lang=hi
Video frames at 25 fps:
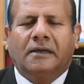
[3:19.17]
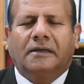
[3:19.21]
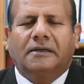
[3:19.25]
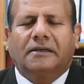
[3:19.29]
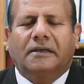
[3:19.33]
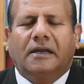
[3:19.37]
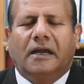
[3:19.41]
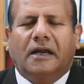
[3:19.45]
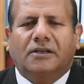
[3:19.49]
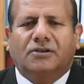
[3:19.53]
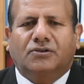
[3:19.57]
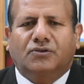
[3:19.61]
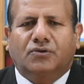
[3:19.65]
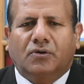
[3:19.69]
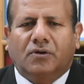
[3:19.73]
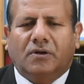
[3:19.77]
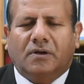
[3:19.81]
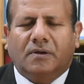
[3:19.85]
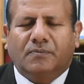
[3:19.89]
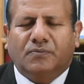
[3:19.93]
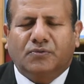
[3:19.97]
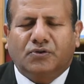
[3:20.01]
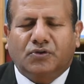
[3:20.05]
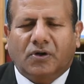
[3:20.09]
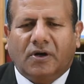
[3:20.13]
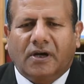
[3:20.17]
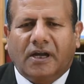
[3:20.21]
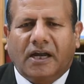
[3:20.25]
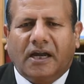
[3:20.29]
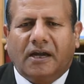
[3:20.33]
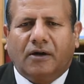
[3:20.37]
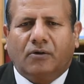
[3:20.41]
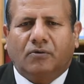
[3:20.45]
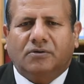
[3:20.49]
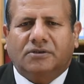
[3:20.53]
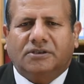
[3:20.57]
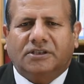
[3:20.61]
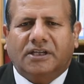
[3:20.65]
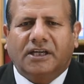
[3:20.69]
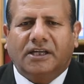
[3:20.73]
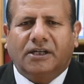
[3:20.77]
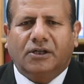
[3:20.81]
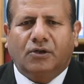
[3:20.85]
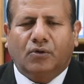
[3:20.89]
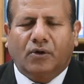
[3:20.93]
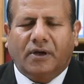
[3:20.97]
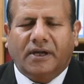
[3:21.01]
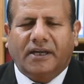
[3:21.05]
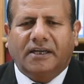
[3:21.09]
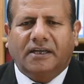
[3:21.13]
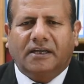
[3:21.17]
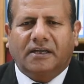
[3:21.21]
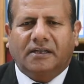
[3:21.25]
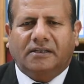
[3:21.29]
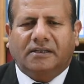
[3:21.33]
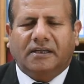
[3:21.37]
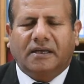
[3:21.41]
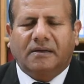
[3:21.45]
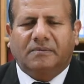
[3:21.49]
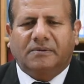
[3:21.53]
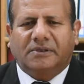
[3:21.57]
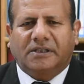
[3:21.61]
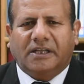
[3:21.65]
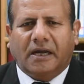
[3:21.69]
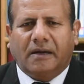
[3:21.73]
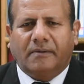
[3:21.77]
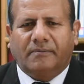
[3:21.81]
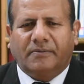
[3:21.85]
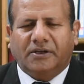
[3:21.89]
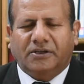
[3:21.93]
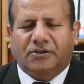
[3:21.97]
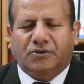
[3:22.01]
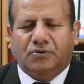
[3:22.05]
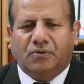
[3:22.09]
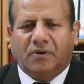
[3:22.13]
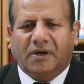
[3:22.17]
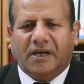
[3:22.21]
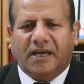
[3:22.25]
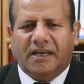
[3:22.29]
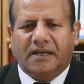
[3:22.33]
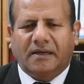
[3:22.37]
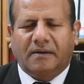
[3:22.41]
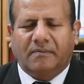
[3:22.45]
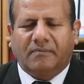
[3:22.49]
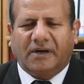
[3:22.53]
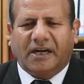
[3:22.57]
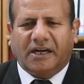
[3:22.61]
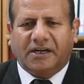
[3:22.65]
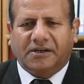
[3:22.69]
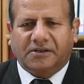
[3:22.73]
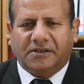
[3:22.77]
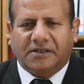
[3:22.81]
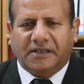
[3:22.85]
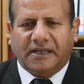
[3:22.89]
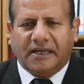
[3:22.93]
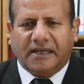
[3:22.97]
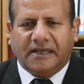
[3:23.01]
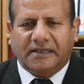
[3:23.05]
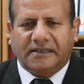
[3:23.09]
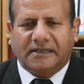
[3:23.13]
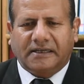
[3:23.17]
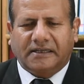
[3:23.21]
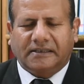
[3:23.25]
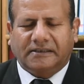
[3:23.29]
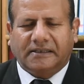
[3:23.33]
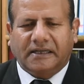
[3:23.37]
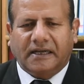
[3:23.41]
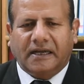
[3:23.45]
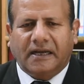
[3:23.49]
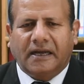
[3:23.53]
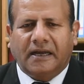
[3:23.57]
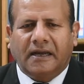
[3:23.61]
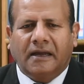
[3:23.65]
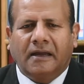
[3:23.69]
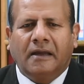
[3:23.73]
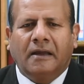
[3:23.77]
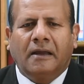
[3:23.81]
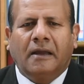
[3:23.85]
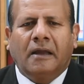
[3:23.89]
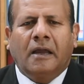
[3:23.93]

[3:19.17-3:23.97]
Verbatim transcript: या जुर्म जो है उसकी नोयत के मुताबिक जो है रिमांड दिया जाता है